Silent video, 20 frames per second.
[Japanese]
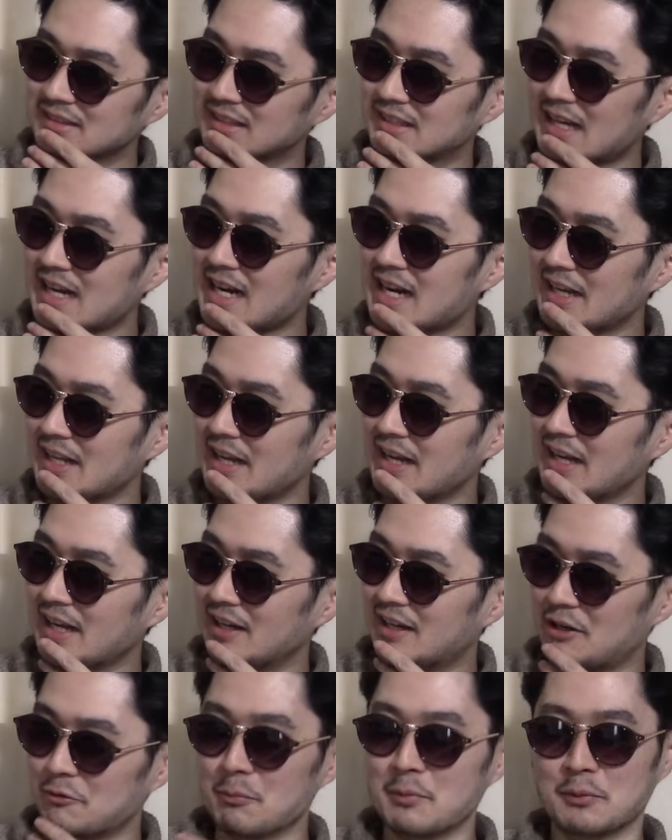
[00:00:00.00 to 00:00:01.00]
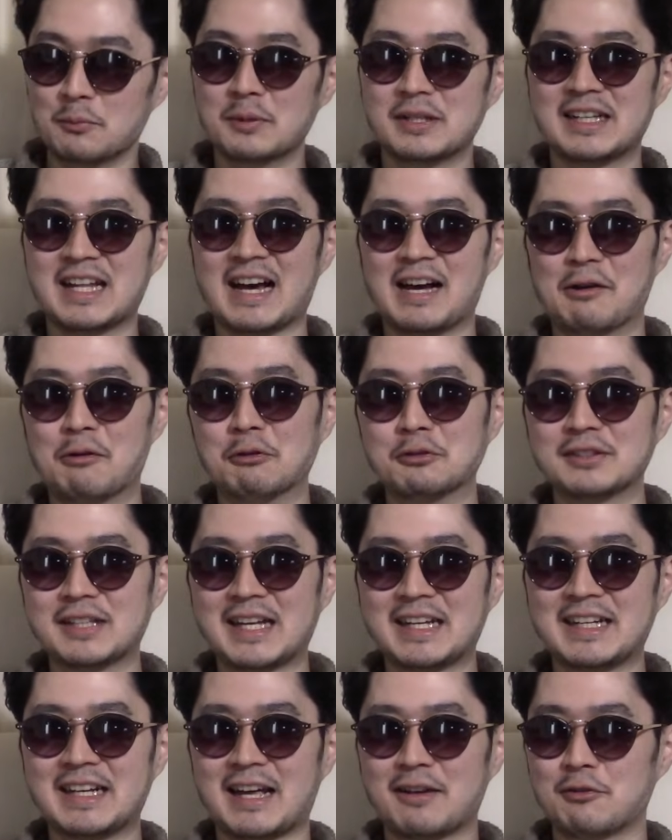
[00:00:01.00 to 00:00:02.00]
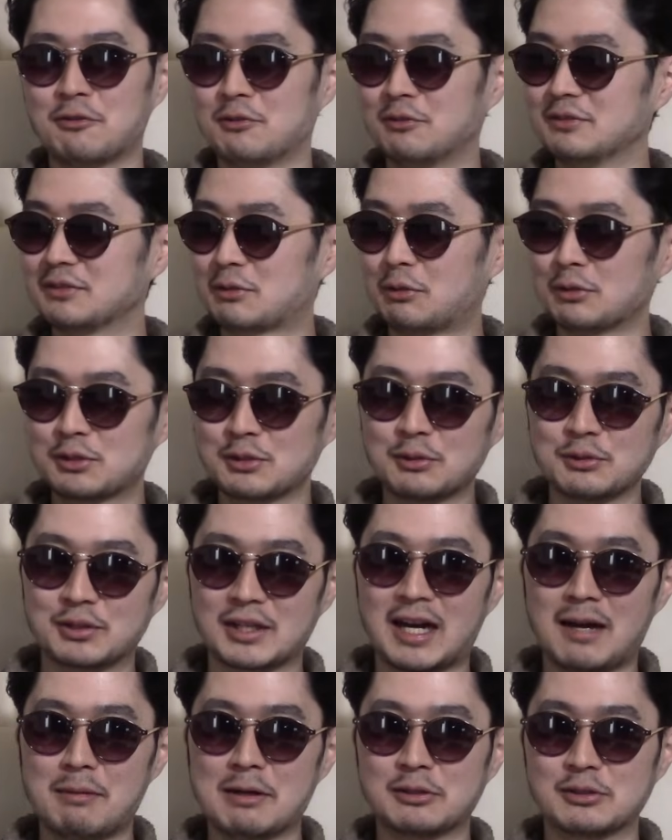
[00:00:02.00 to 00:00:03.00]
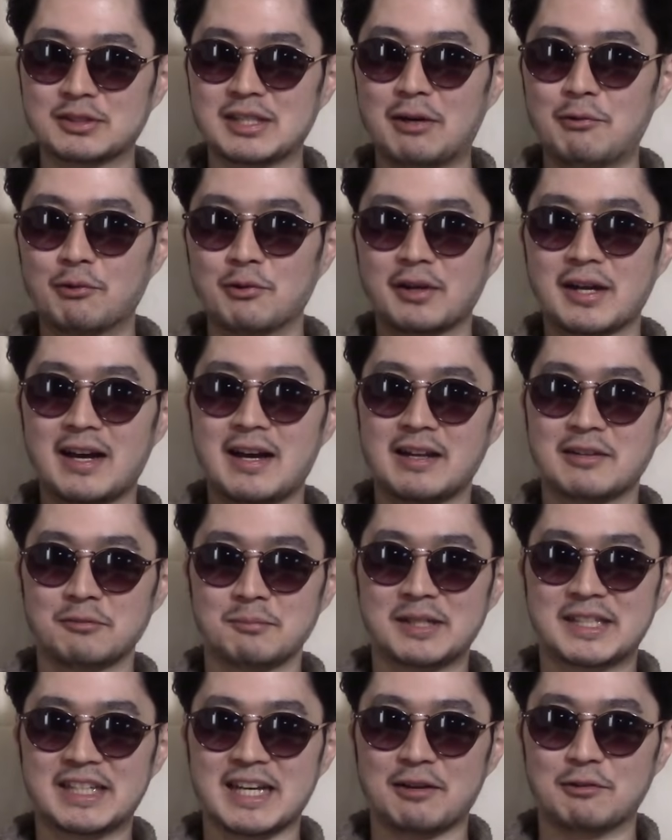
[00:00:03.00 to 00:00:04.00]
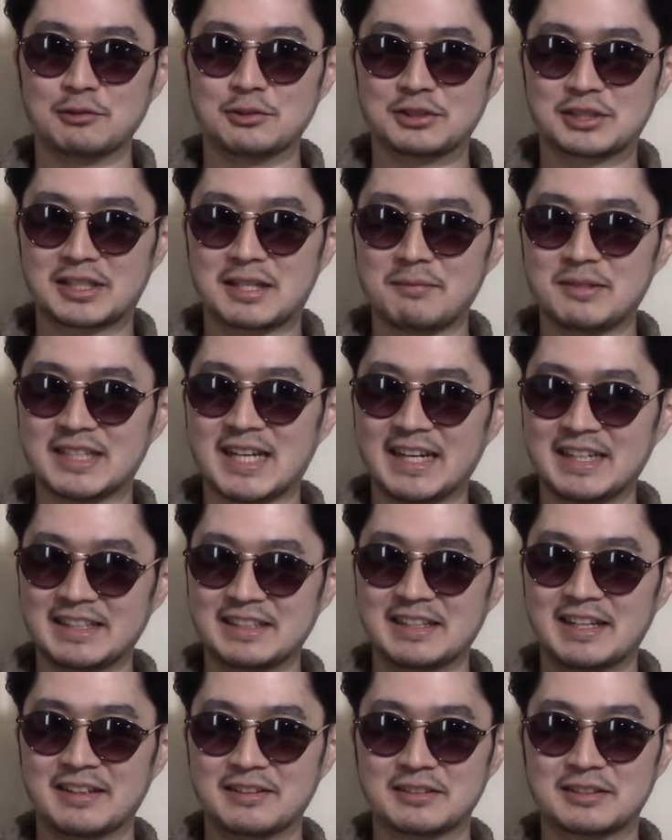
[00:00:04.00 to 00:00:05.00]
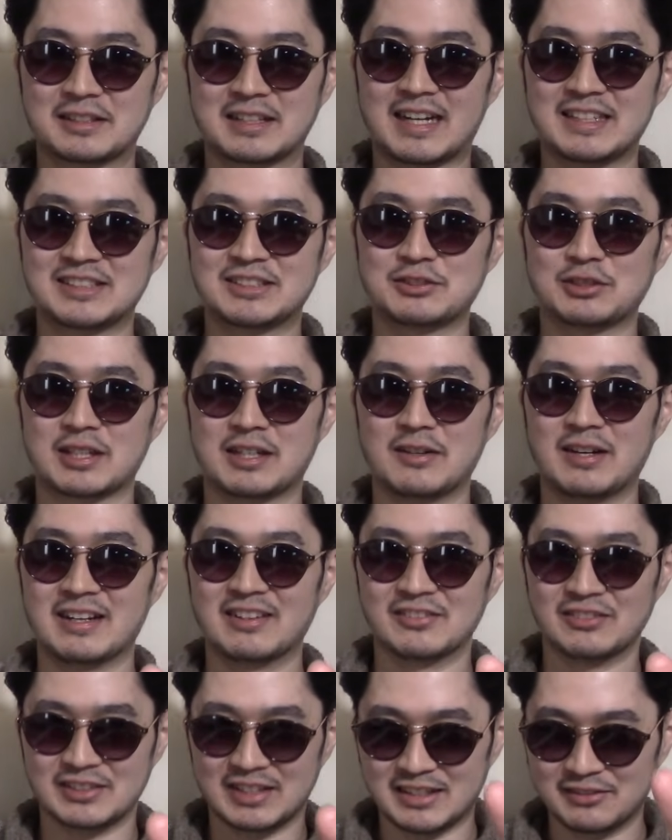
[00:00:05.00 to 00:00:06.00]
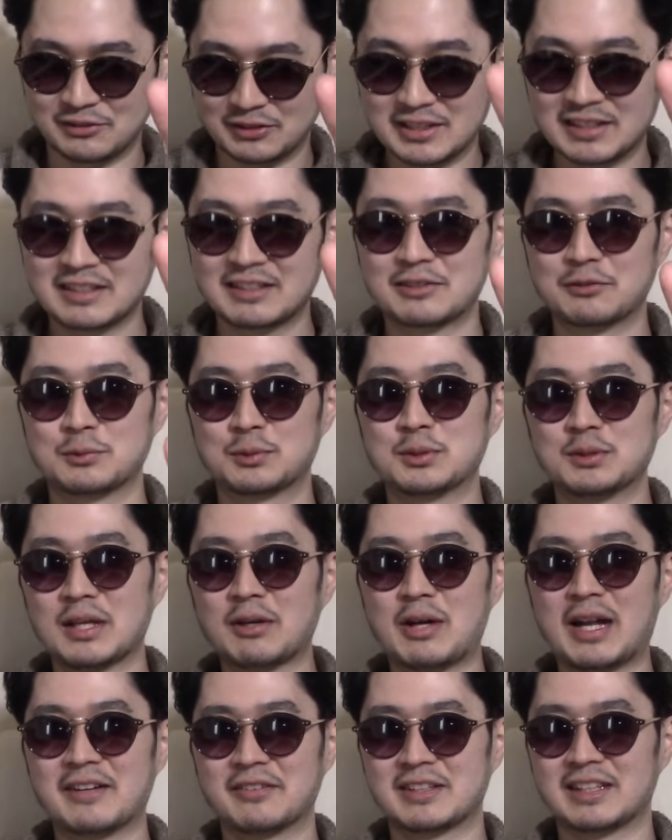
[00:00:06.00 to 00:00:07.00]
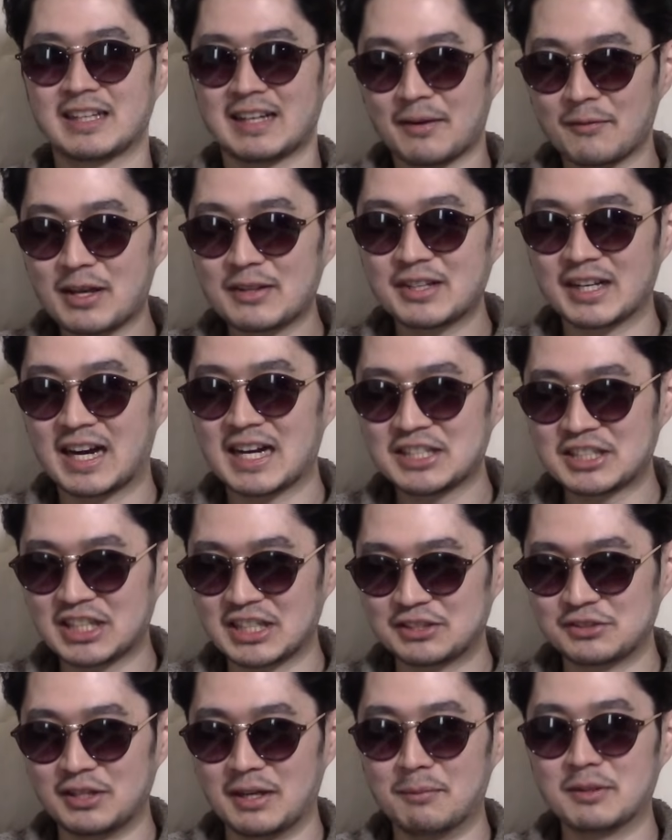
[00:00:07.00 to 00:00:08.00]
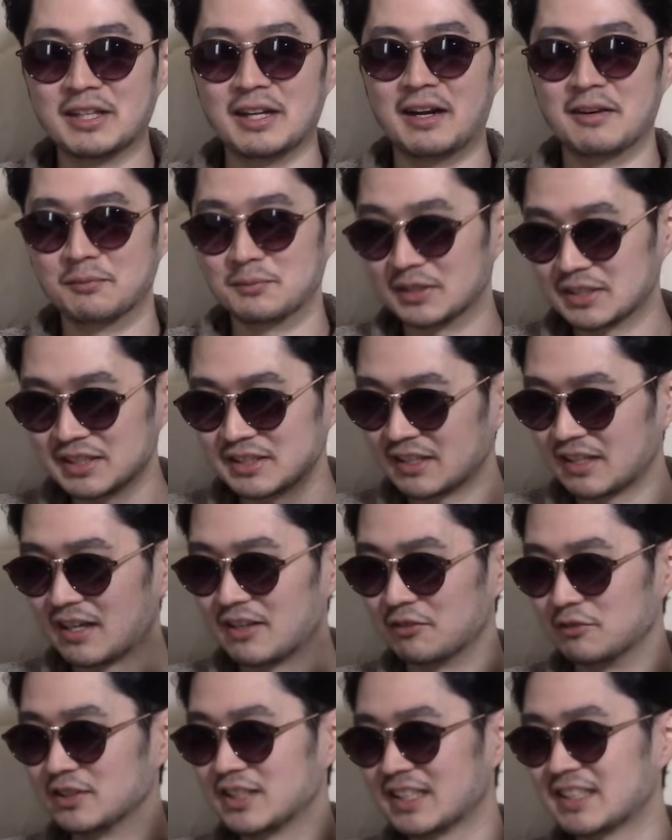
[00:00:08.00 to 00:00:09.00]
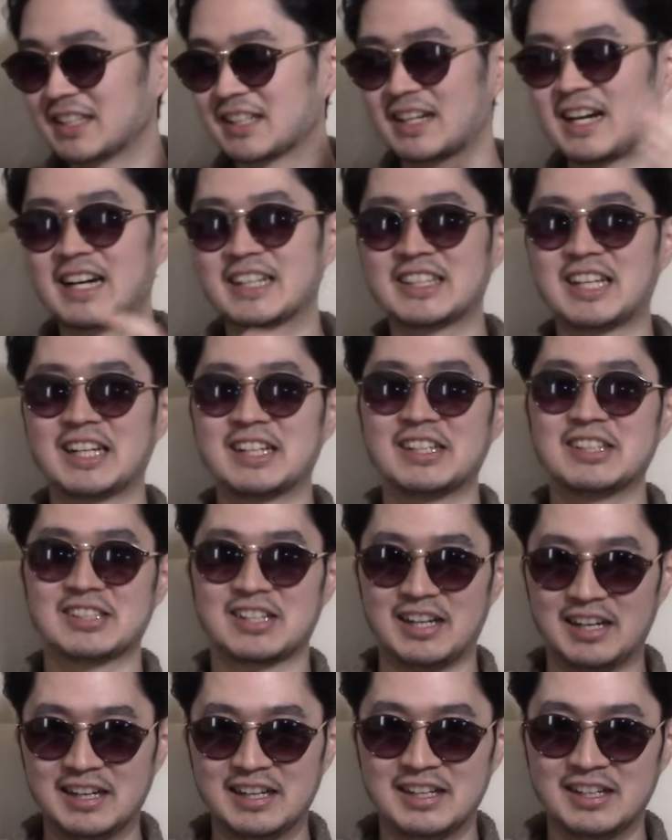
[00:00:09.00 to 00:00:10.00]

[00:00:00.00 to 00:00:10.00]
なんかねごめんなんかこんなにあのこいつのことかばうとさ俺があのミキヤのこと好きみたいに感じてるような、あのそんなあのやめて勘違いするのやめてな、別に、ね、あの全然書きたれですか